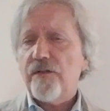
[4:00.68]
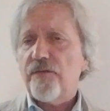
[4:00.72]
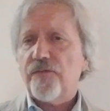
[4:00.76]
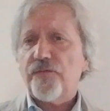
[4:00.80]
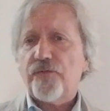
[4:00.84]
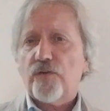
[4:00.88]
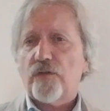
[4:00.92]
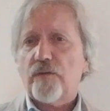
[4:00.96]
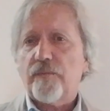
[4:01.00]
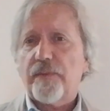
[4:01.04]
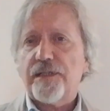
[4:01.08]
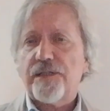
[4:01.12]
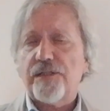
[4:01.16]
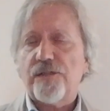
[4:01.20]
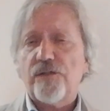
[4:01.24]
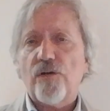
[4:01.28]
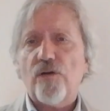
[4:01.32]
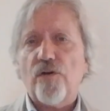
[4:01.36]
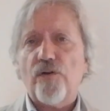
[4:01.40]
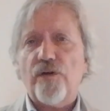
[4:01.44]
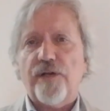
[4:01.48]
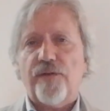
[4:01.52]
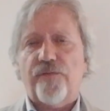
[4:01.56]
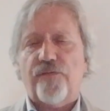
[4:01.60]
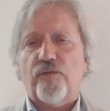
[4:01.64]

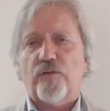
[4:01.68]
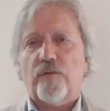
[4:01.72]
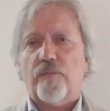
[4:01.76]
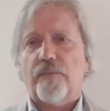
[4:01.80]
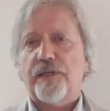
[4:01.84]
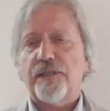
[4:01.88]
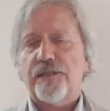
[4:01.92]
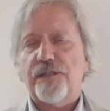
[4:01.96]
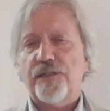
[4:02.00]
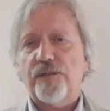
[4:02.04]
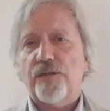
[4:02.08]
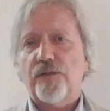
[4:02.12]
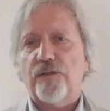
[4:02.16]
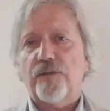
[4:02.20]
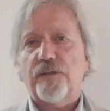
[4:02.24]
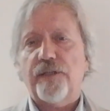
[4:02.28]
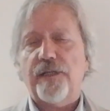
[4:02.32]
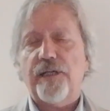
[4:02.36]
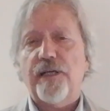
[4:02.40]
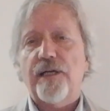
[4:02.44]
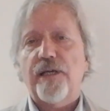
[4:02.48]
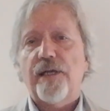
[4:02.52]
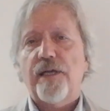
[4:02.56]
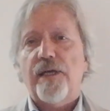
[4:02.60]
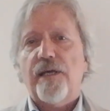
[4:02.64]
informazione,
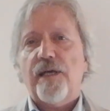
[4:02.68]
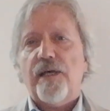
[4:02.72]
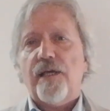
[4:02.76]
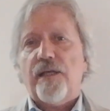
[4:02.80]
formazione,